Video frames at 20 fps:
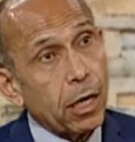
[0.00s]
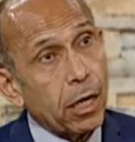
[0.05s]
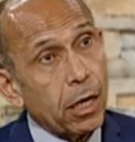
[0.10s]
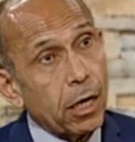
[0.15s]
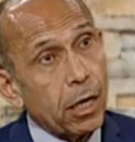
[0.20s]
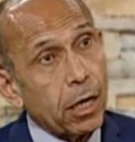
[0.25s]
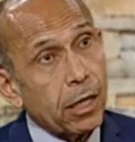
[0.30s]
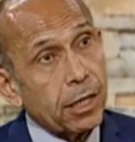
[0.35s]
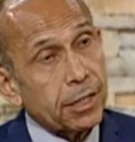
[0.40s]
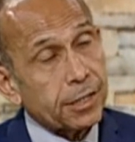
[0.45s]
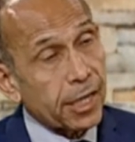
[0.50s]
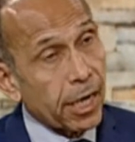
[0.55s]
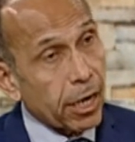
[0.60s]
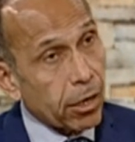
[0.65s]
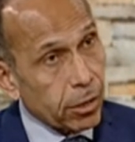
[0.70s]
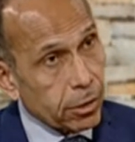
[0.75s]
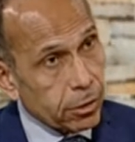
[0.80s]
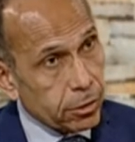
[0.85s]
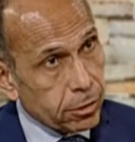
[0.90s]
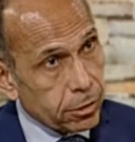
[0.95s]

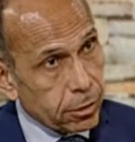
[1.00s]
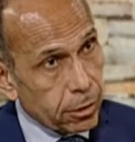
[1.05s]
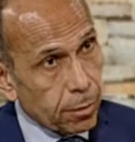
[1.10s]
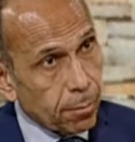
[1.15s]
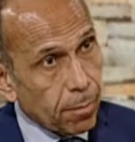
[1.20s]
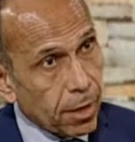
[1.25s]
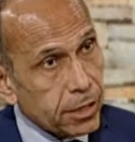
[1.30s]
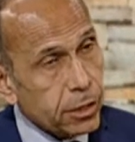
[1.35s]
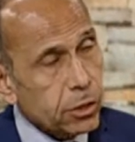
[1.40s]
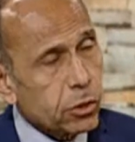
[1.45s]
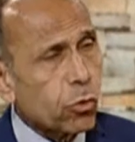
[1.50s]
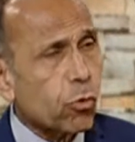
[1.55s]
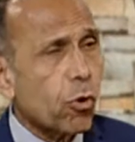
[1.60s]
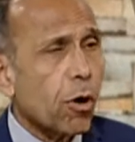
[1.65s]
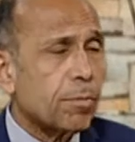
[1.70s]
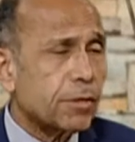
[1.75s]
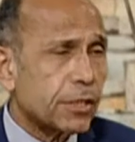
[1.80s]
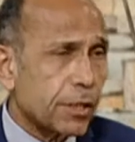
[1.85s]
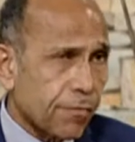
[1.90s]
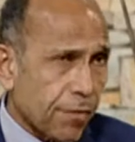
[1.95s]
لزيارة مصر
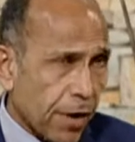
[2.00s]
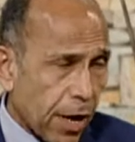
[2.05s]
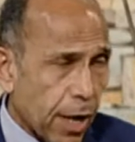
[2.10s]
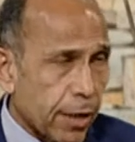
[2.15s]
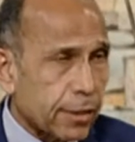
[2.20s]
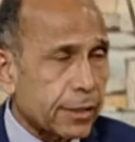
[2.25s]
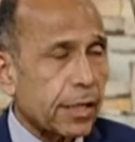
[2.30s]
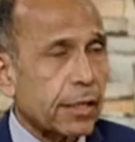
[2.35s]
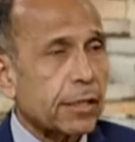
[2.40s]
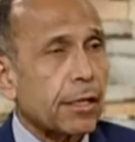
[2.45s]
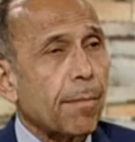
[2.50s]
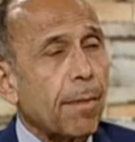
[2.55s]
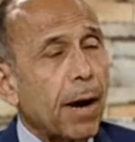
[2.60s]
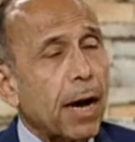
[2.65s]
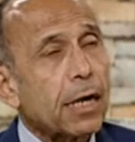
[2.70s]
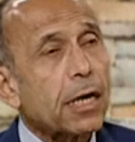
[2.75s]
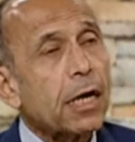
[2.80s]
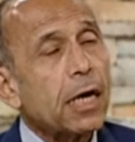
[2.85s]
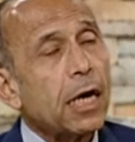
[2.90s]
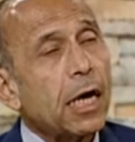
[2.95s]
وبصفة خاصة
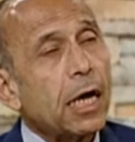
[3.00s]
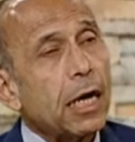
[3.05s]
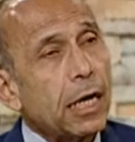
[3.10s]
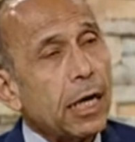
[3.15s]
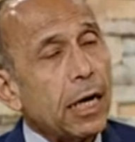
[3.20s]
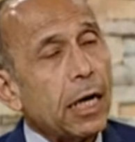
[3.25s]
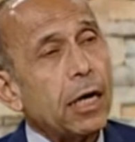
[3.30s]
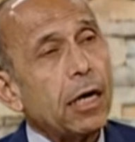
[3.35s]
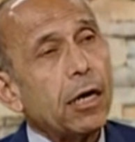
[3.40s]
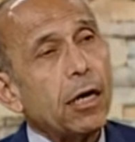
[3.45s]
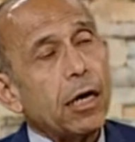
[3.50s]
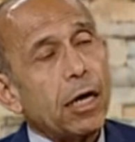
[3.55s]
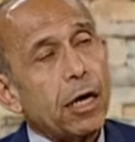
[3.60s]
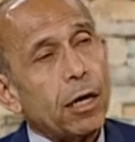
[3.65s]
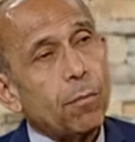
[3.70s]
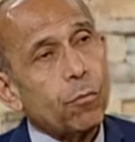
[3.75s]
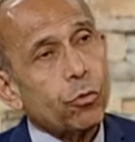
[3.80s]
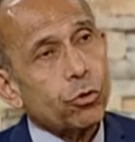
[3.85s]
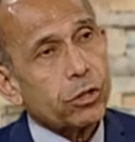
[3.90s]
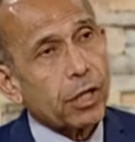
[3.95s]
طبعا
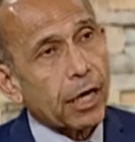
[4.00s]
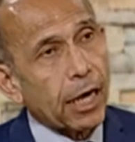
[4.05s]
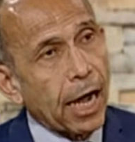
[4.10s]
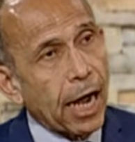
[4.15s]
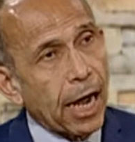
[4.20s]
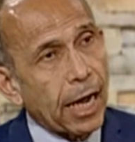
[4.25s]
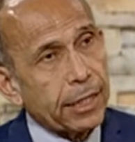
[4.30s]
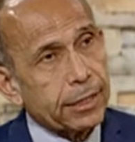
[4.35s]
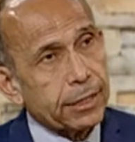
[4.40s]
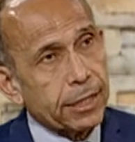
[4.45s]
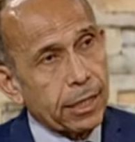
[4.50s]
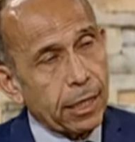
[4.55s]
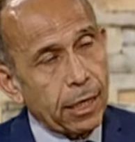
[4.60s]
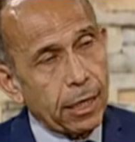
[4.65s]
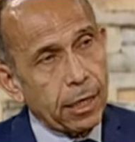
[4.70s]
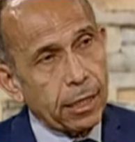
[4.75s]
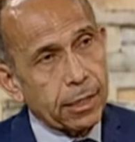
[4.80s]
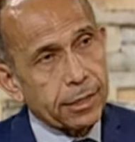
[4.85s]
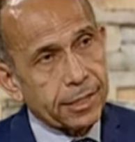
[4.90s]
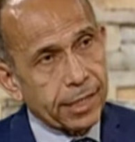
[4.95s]
للمنتجعات
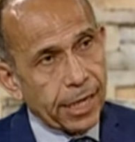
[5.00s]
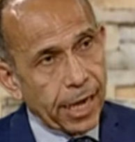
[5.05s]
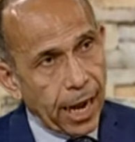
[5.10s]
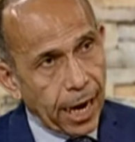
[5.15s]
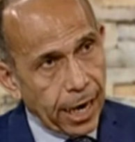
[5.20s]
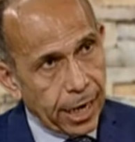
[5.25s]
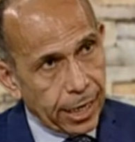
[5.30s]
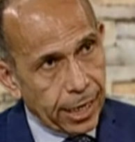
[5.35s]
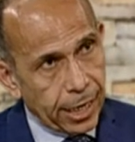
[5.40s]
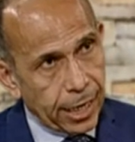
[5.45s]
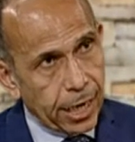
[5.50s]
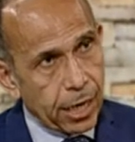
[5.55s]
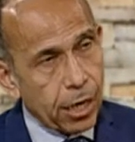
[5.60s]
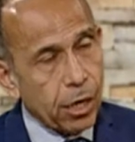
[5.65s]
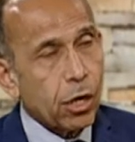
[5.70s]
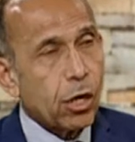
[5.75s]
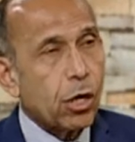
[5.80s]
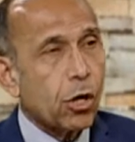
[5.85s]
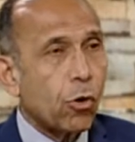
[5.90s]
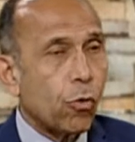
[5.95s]
السياحية
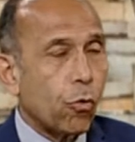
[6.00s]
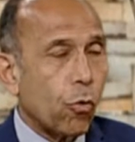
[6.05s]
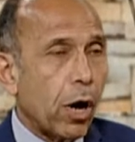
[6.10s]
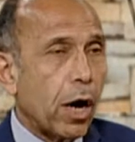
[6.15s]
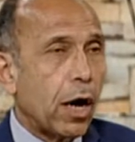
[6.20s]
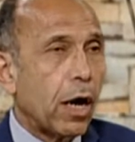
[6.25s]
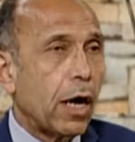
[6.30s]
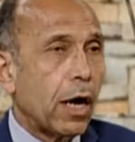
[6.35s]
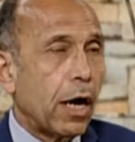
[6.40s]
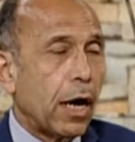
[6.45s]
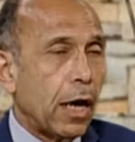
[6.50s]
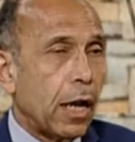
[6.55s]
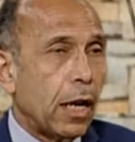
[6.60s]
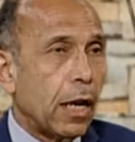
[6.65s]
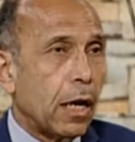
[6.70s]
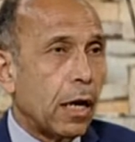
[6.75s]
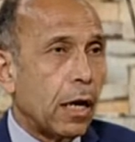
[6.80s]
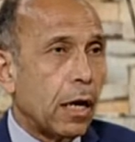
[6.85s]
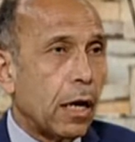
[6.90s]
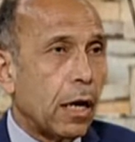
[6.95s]

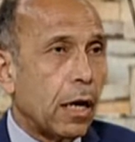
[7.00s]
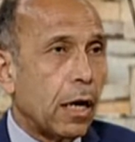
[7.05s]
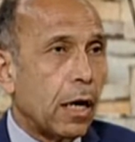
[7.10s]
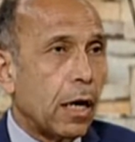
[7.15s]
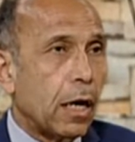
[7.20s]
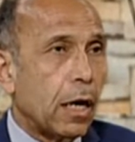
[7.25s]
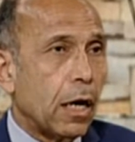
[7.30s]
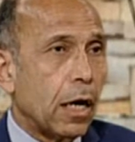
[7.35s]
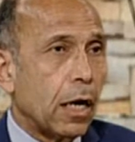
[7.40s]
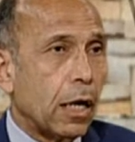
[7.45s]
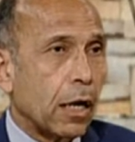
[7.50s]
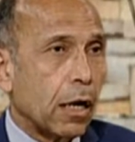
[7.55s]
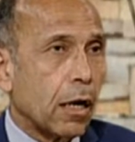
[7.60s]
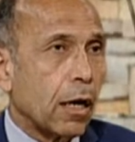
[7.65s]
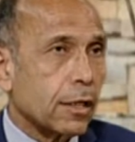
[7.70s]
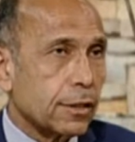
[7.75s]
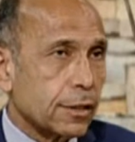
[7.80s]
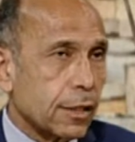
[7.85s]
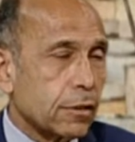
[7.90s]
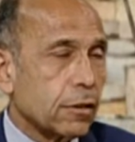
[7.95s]

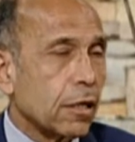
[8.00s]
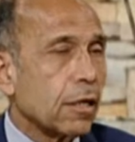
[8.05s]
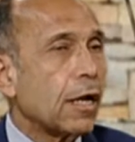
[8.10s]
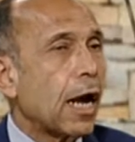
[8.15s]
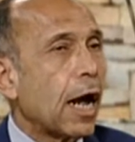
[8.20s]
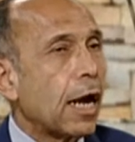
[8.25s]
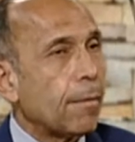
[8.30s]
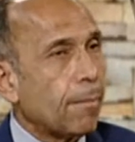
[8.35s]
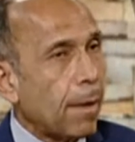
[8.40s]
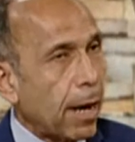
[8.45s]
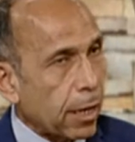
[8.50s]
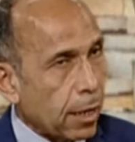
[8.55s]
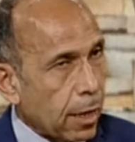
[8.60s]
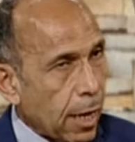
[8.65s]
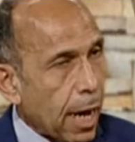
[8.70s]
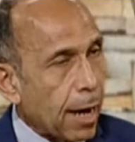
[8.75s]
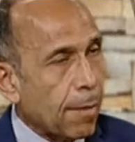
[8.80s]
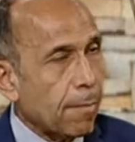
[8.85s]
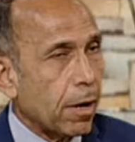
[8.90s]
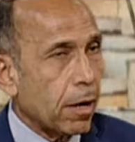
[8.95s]
وخاصة على البحر
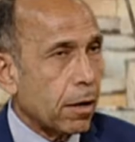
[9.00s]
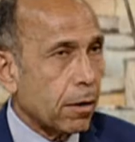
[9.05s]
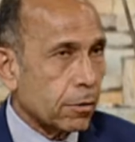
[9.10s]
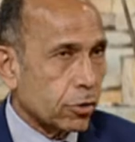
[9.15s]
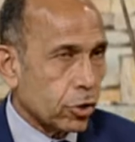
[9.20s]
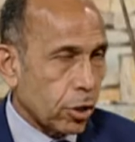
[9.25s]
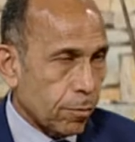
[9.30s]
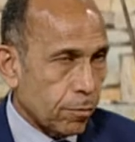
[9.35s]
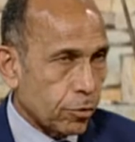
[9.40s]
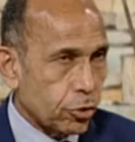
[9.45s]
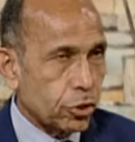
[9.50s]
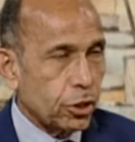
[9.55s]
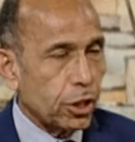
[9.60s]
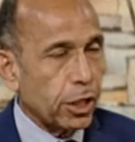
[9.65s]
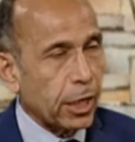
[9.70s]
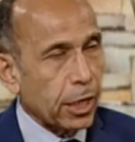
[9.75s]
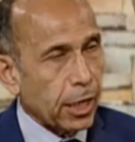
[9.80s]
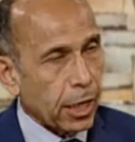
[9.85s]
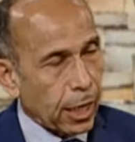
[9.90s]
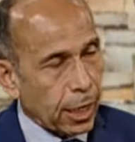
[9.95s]
الأحمر شرم
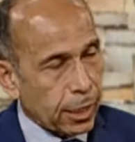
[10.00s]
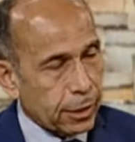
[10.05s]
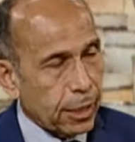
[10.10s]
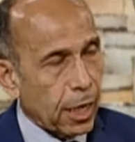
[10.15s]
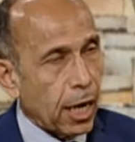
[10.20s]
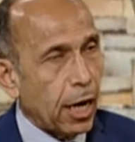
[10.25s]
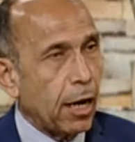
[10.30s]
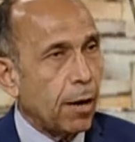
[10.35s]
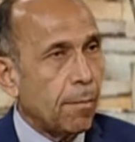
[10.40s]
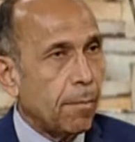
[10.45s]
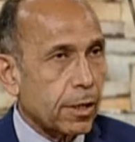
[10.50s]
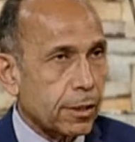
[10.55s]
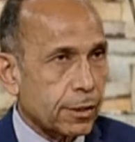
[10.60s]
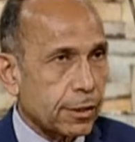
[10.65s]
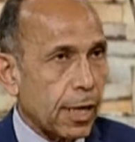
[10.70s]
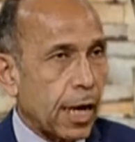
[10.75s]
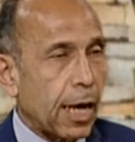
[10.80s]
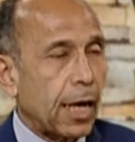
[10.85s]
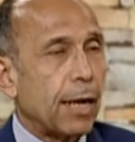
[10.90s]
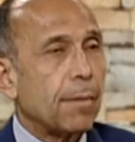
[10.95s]
الشيخ الغردقة مرسى
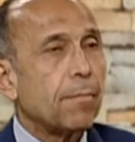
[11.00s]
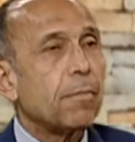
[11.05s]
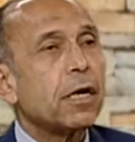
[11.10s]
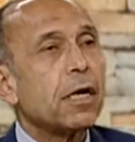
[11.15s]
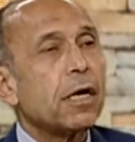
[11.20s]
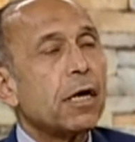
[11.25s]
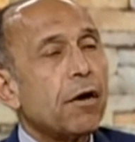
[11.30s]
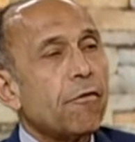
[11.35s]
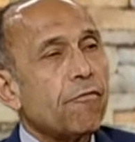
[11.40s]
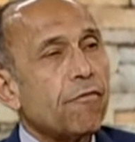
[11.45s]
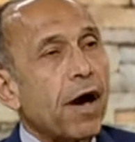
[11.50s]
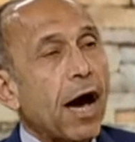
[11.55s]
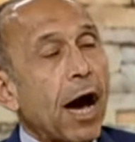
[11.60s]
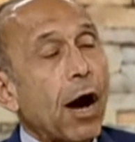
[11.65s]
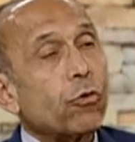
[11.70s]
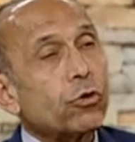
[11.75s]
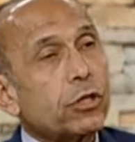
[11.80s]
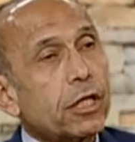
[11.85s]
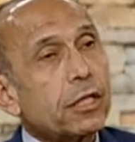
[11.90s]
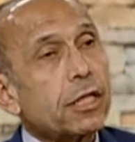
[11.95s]
علم
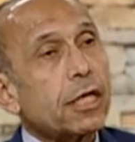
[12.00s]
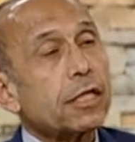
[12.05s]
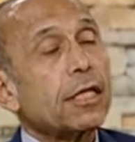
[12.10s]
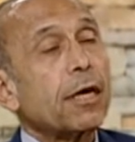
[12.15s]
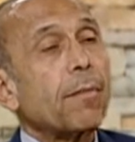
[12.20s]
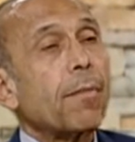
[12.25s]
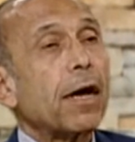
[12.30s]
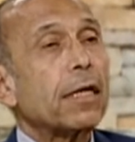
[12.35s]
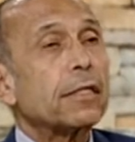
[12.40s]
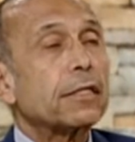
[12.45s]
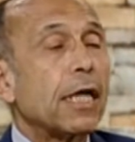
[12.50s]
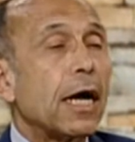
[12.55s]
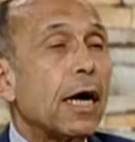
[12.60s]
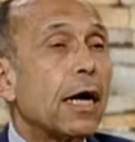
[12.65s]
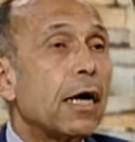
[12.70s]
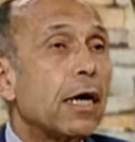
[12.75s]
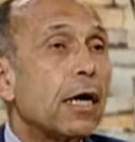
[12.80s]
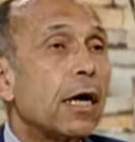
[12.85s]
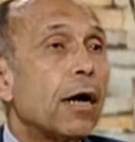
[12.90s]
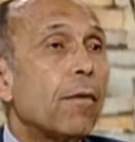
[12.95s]
فعودتها طبعا ده
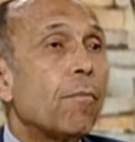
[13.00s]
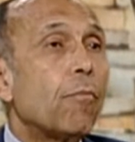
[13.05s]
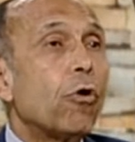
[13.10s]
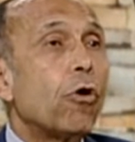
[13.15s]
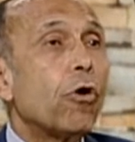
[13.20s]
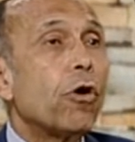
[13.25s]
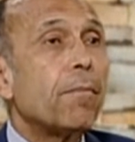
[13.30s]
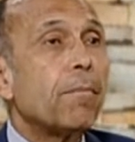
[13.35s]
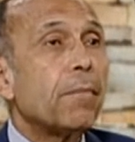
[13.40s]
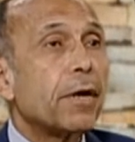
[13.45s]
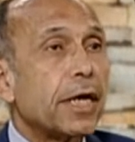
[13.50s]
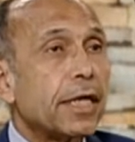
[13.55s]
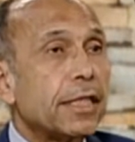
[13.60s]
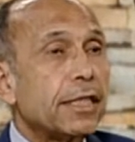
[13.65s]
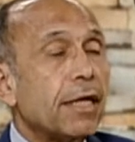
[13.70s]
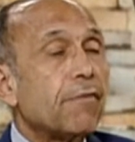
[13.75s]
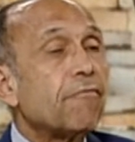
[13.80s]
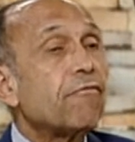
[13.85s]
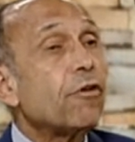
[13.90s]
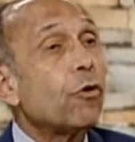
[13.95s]
مهم
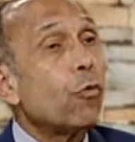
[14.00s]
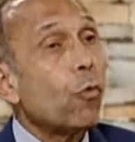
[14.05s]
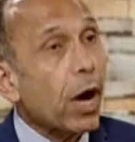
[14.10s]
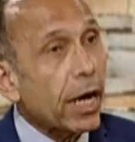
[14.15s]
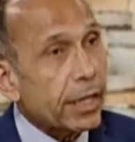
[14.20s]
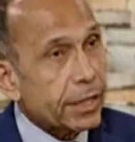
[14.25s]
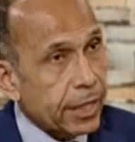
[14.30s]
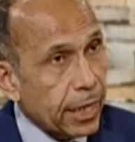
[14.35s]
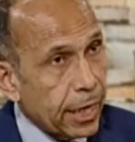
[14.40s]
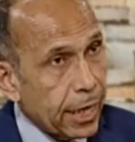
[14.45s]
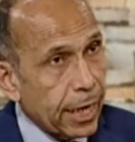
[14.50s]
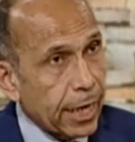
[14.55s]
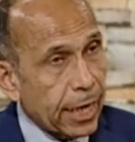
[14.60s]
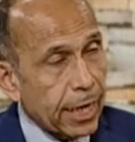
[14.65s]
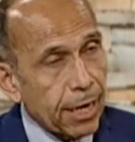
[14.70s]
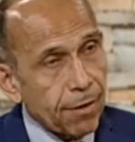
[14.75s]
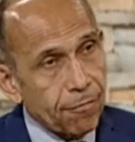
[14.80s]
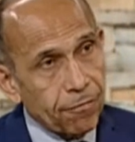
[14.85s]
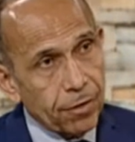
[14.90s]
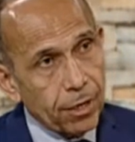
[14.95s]
جدا في الوقت اللي
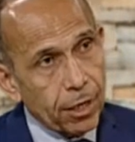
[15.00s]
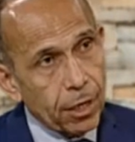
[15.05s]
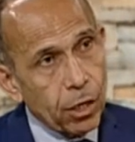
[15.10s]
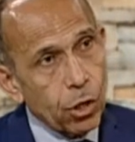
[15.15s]
احنا فيه